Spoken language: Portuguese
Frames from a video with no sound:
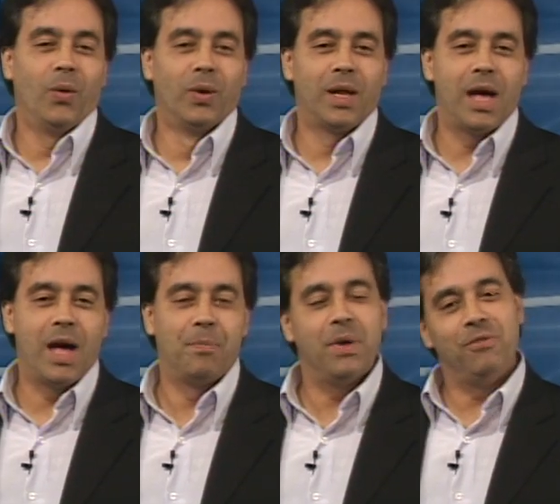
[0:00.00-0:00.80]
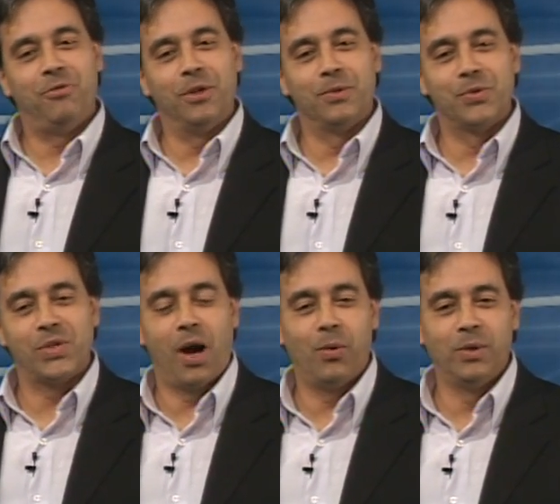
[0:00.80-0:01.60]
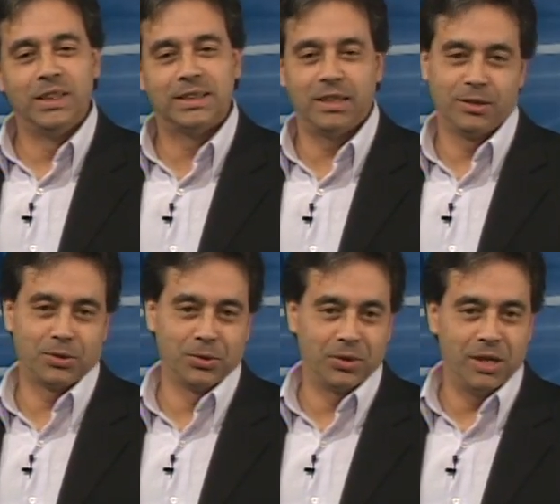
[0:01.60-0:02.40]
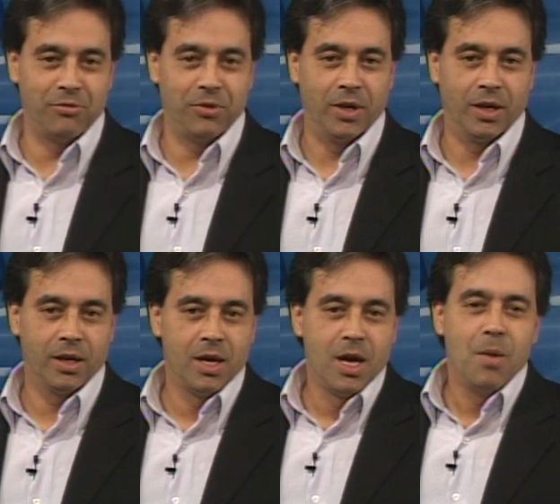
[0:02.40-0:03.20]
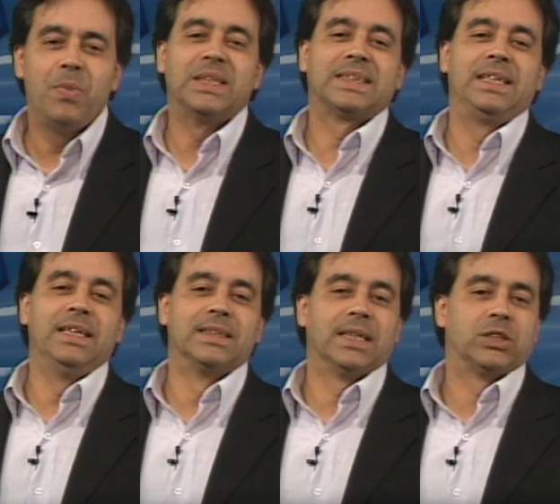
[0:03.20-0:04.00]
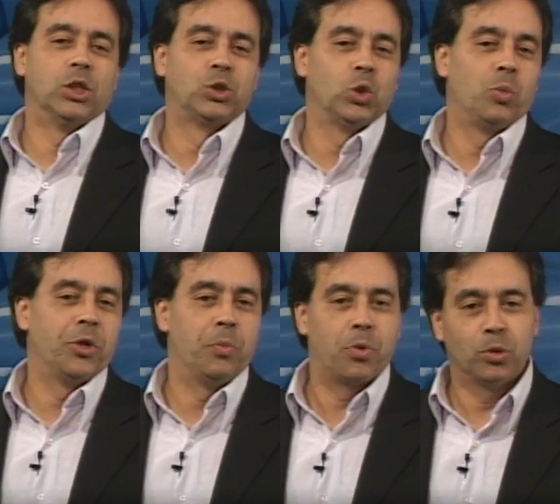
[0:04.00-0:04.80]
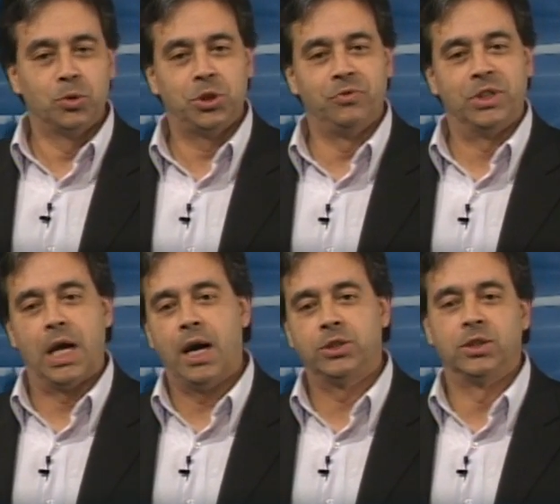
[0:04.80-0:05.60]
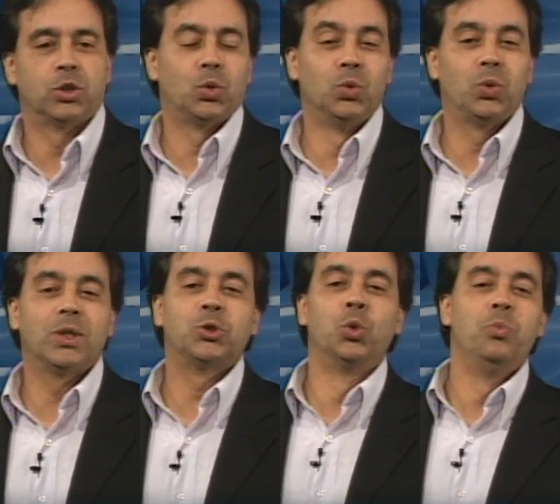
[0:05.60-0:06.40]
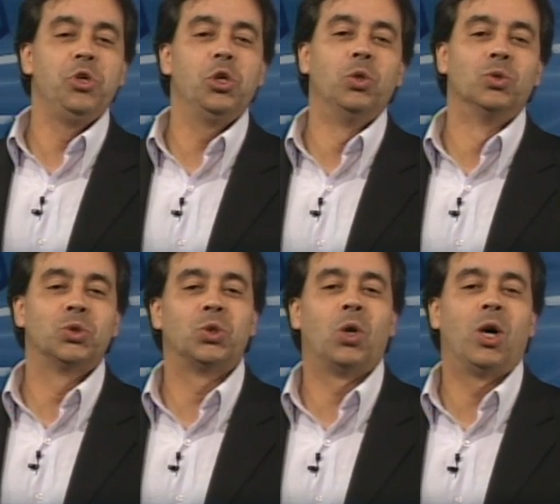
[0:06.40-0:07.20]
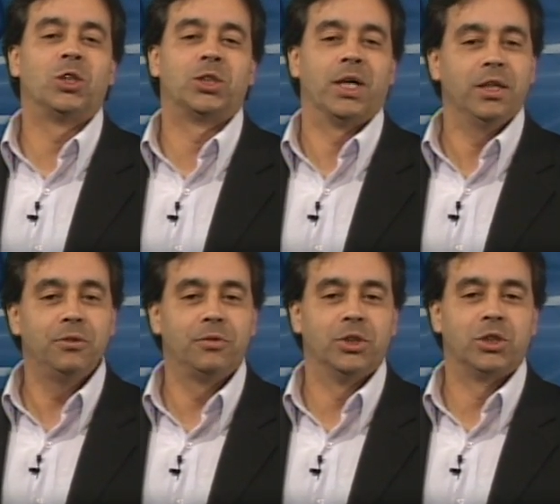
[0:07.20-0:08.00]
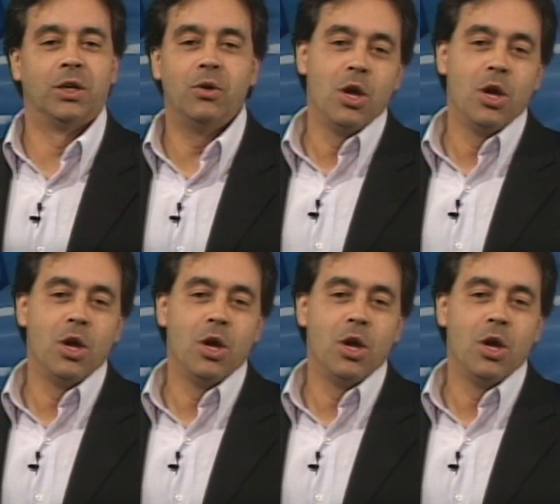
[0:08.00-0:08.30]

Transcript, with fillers: Olá, bem-vindos ao Unicentro TV. Pesquisas sobre produtividade nas culturas do milho, soja e feijão